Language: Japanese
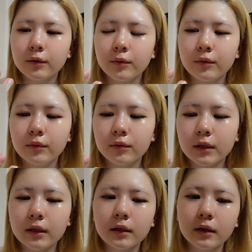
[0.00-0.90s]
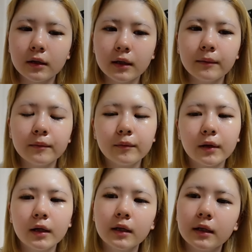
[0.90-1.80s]
こう、結果がね、わ
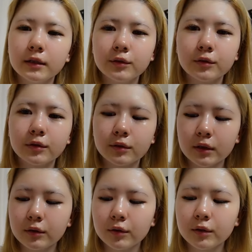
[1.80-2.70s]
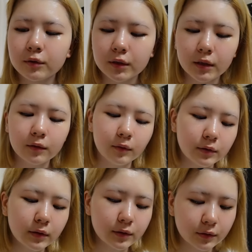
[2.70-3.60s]
からない状況でドキドキ
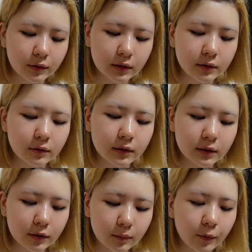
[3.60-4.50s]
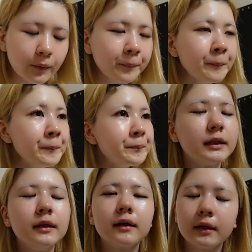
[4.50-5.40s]
ワクワクしてるんですけども、
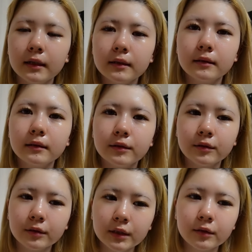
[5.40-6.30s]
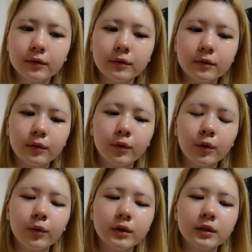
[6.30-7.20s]
気長にゆっくりと
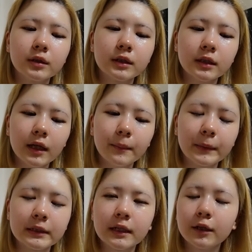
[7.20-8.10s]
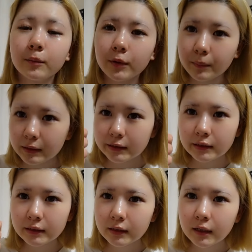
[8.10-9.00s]
心を落ち着かせて待ちたいと思いま
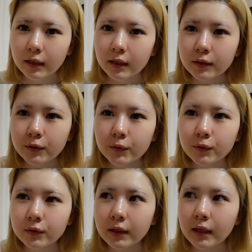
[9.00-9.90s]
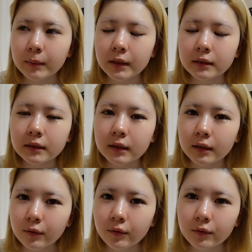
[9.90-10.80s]
す。ということで、また次
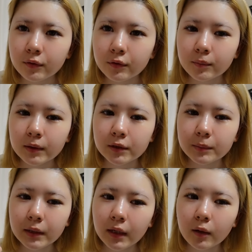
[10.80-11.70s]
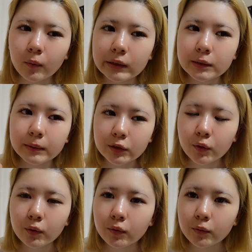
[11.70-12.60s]
回のノイの番組でお会いしま
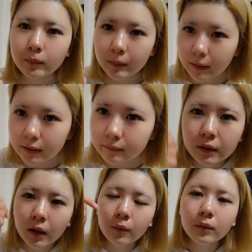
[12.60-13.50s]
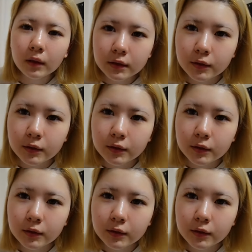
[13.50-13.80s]
しょう。バイバイ。顔が